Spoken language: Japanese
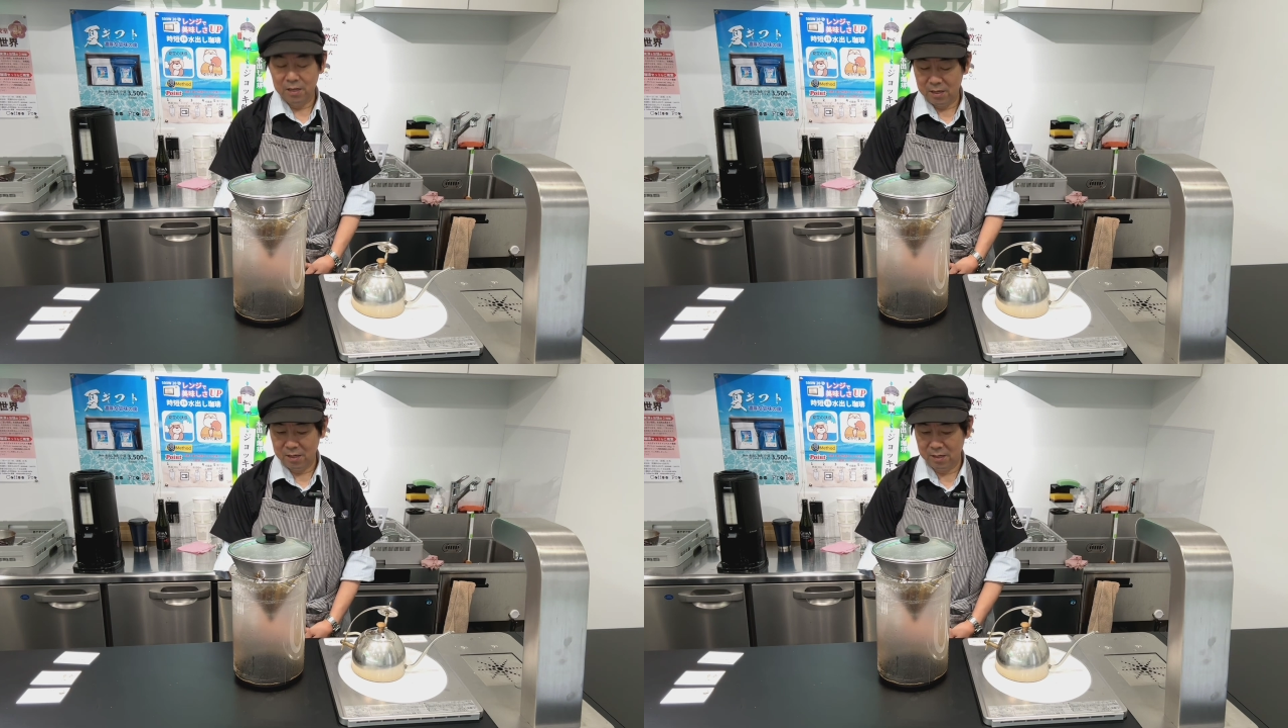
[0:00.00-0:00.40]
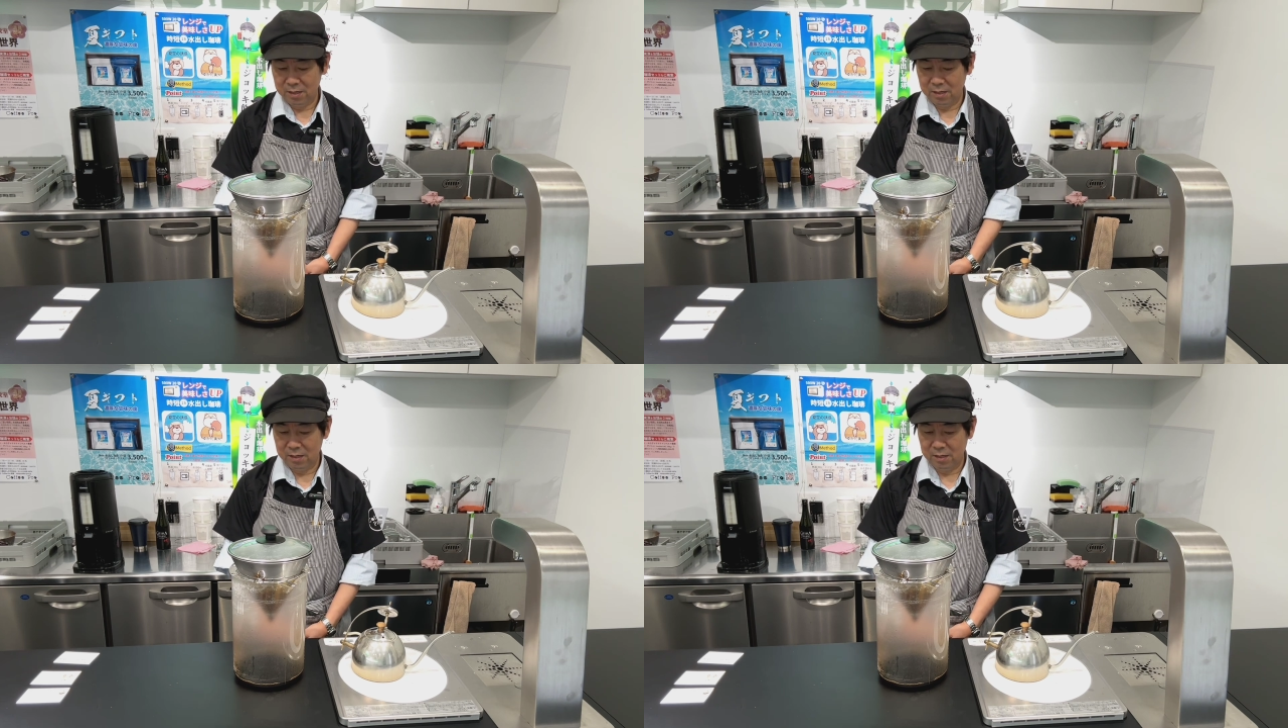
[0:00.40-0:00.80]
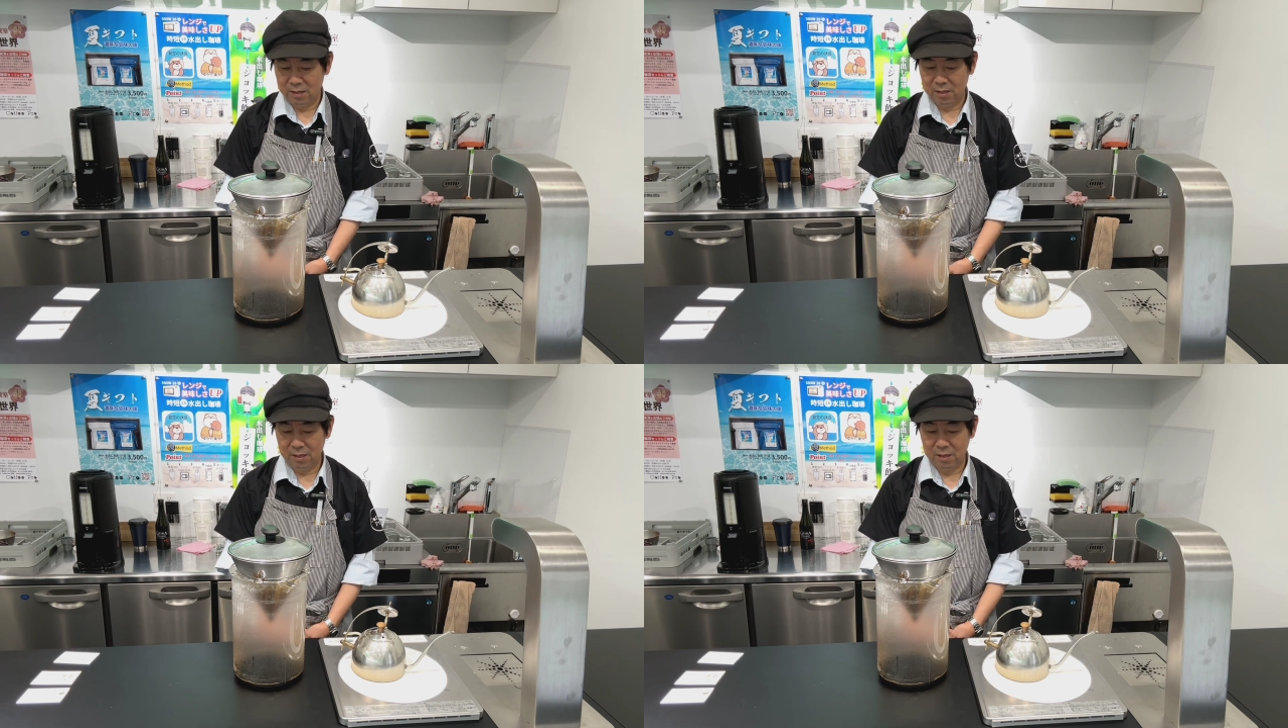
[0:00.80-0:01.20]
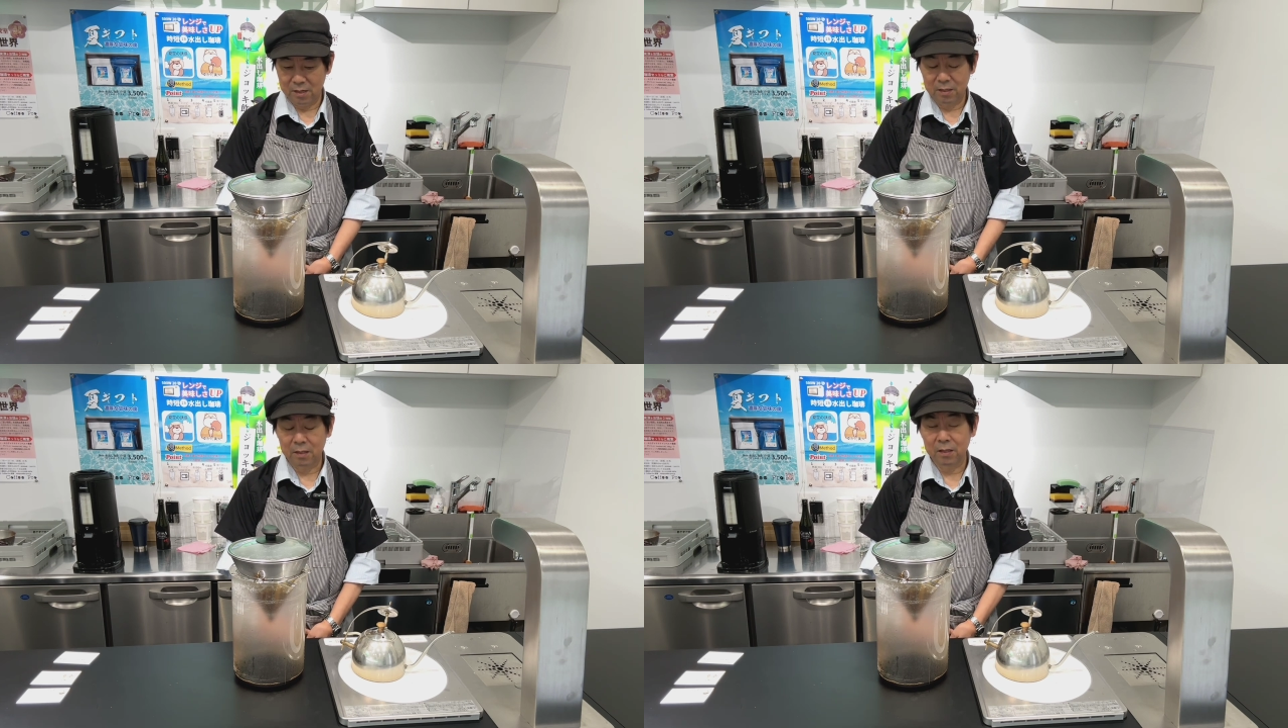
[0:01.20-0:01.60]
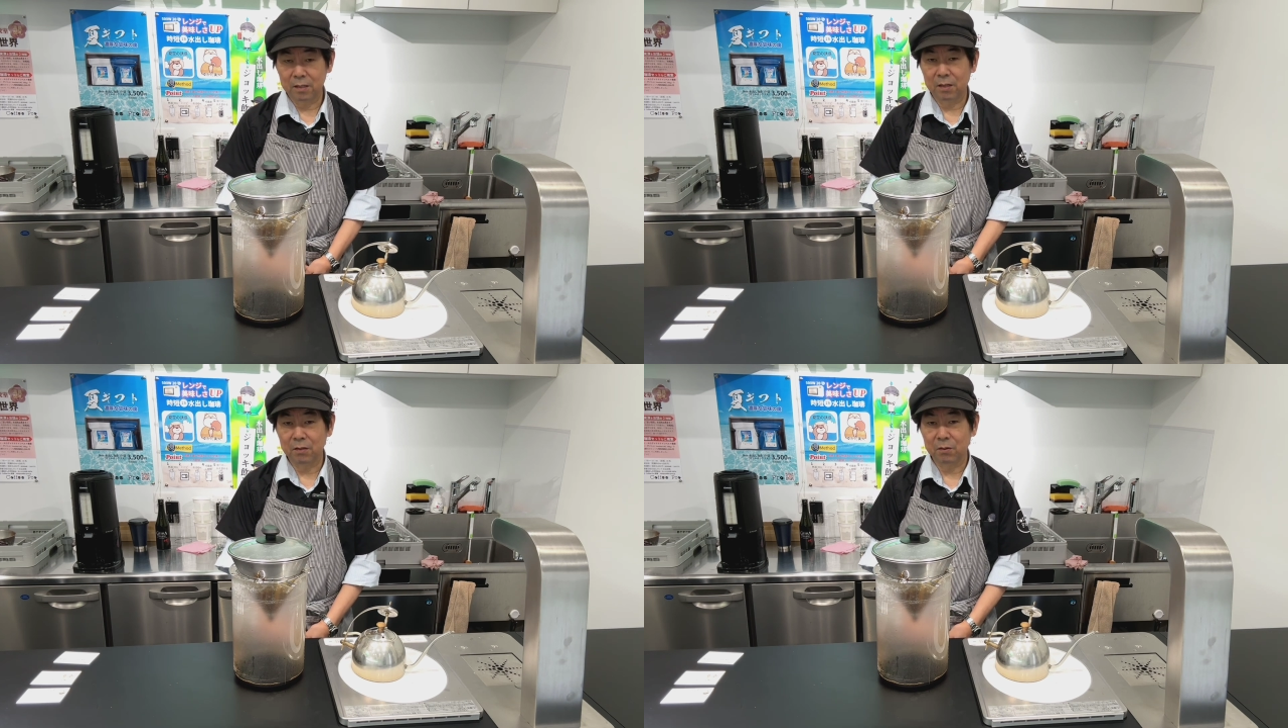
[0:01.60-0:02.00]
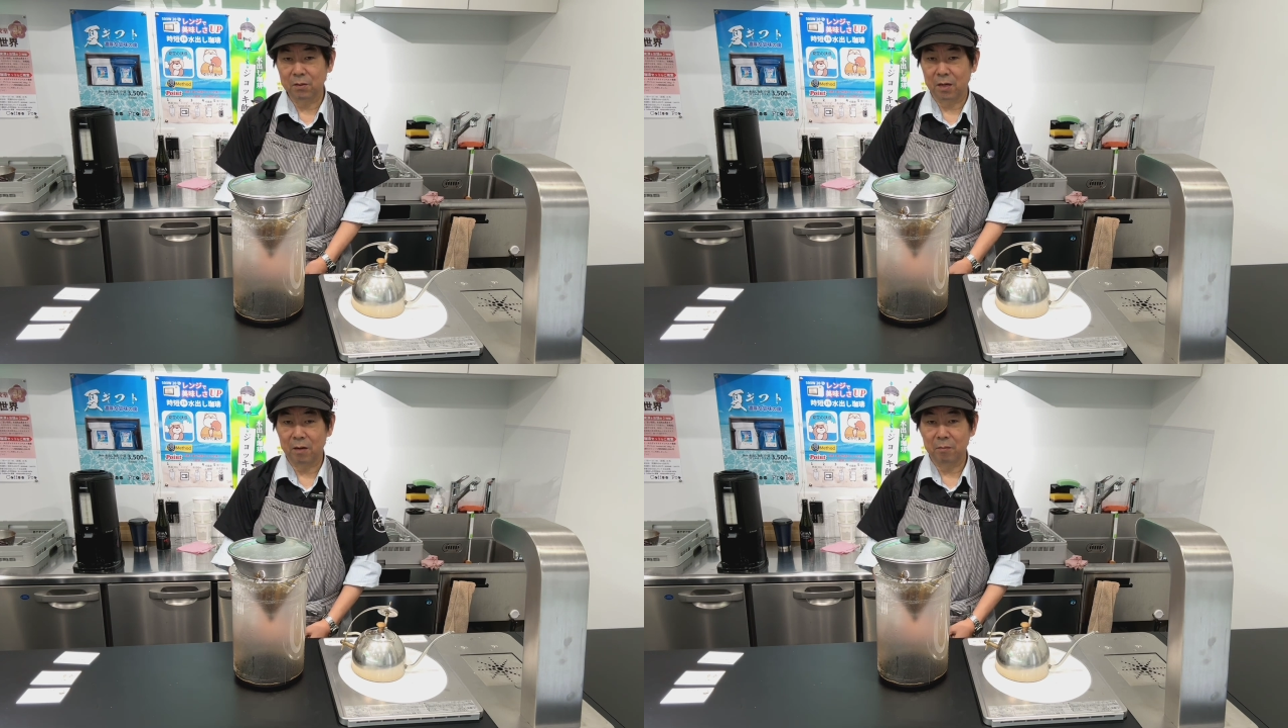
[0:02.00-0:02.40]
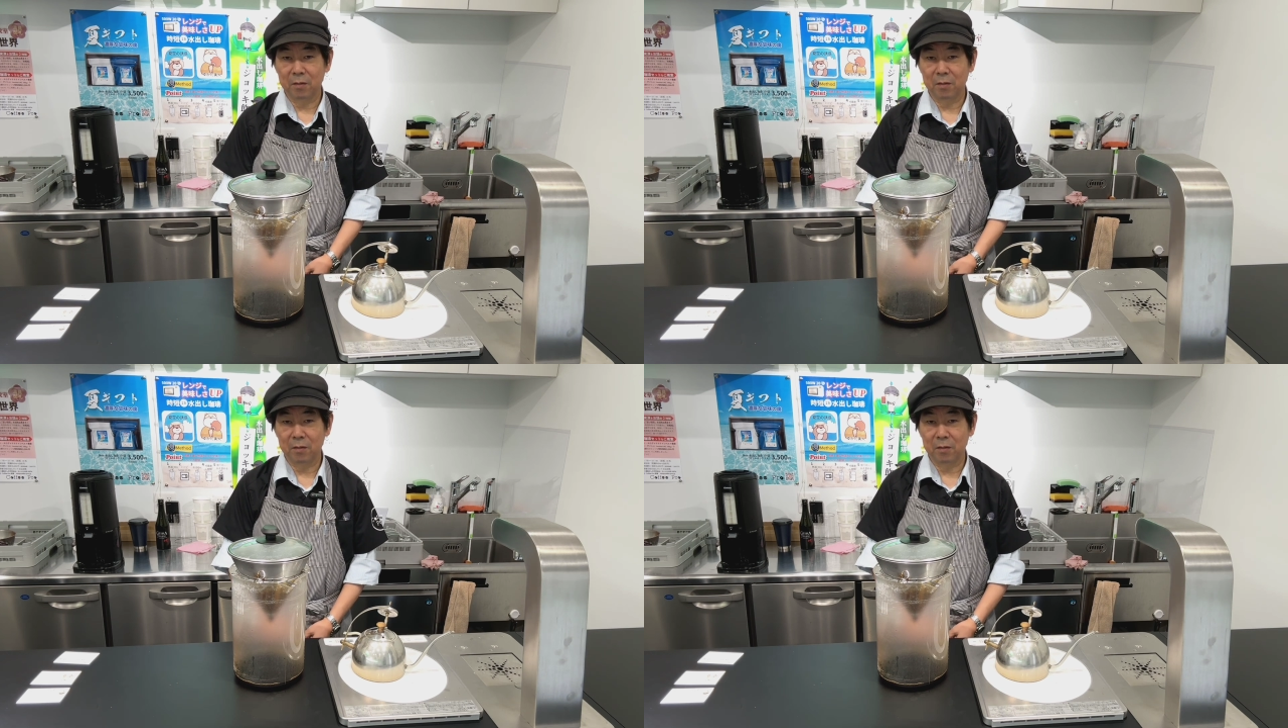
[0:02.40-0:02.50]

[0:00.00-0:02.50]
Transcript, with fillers: えー、合体したような、